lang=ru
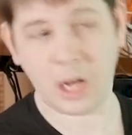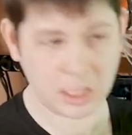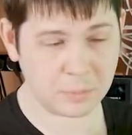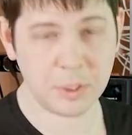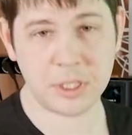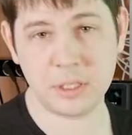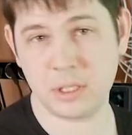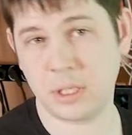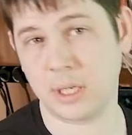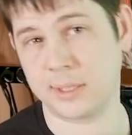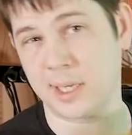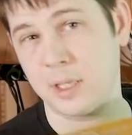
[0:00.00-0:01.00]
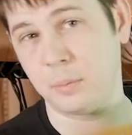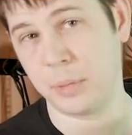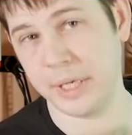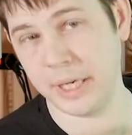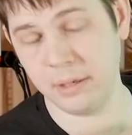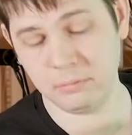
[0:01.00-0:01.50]
отмыть индикатор от
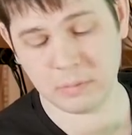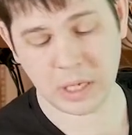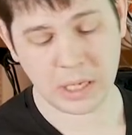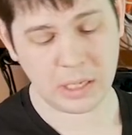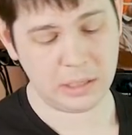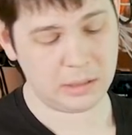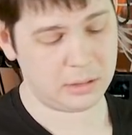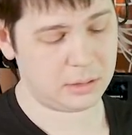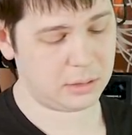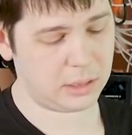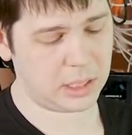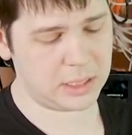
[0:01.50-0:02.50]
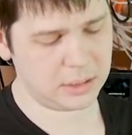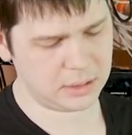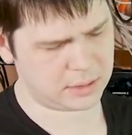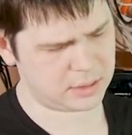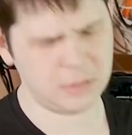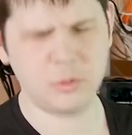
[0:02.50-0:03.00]
пыли, а, один
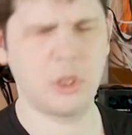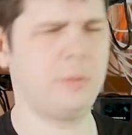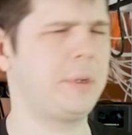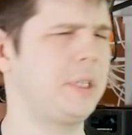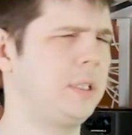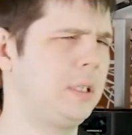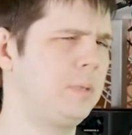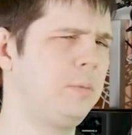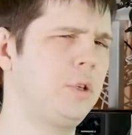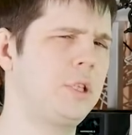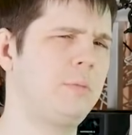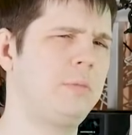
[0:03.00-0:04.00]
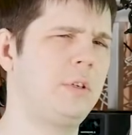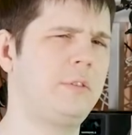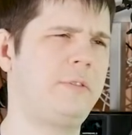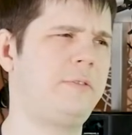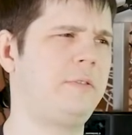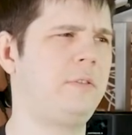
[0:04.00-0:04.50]
из наиболее простых
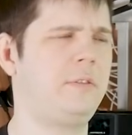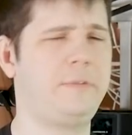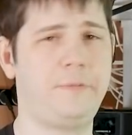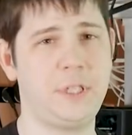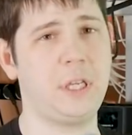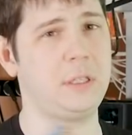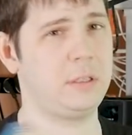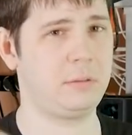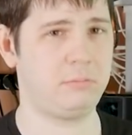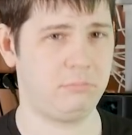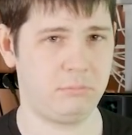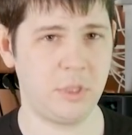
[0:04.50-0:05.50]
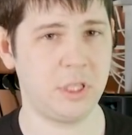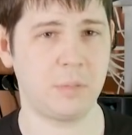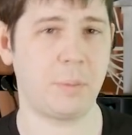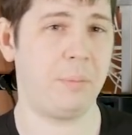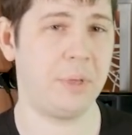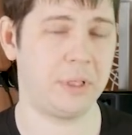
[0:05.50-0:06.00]
способов э, взять
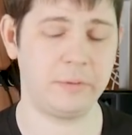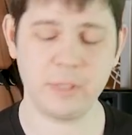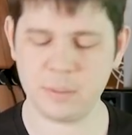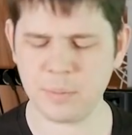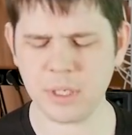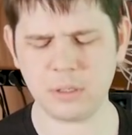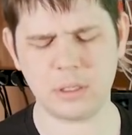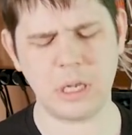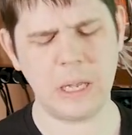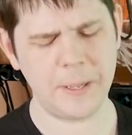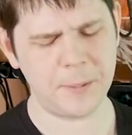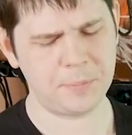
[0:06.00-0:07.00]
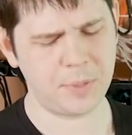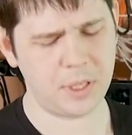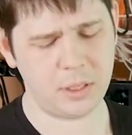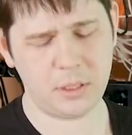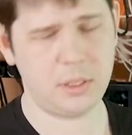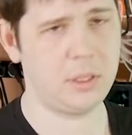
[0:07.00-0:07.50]
изопропиловый спирт
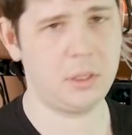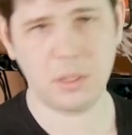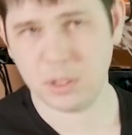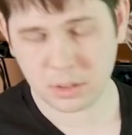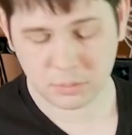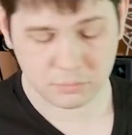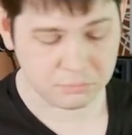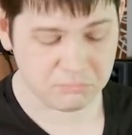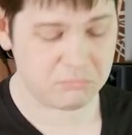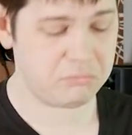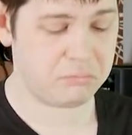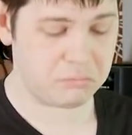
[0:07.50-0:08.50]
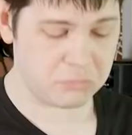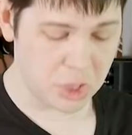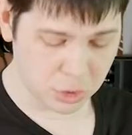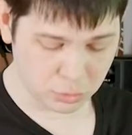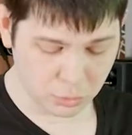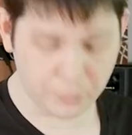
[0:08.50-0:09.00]
и
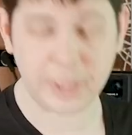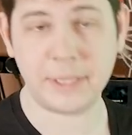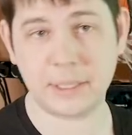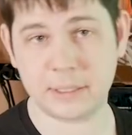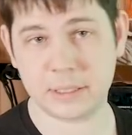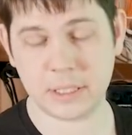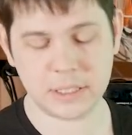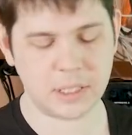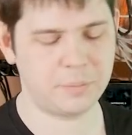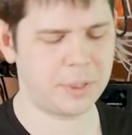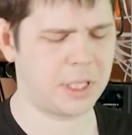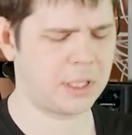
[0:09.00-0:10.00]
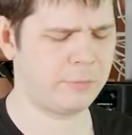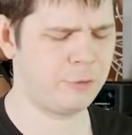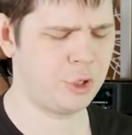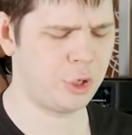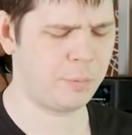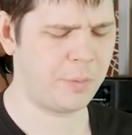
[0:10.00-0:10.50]
искупать, так сказать, платы в
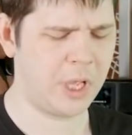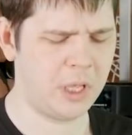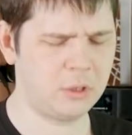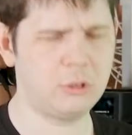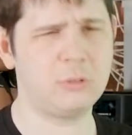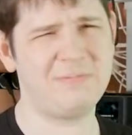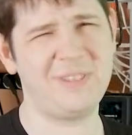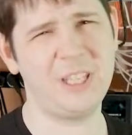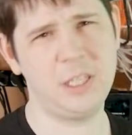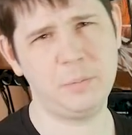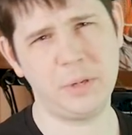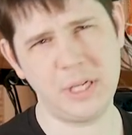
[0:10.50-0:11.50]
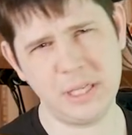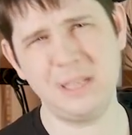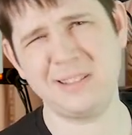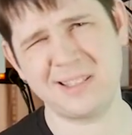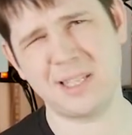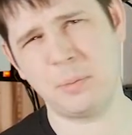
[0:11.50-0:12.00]
нем. Но не
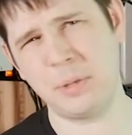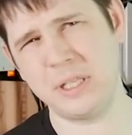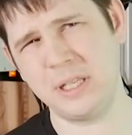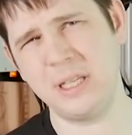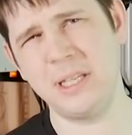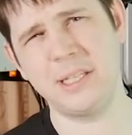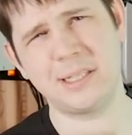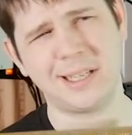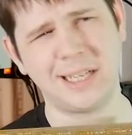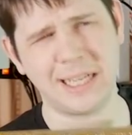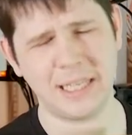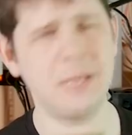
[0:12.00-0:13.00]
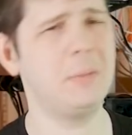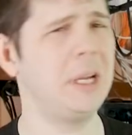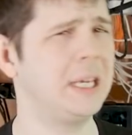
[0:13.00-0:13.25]
поленитесь определить, каким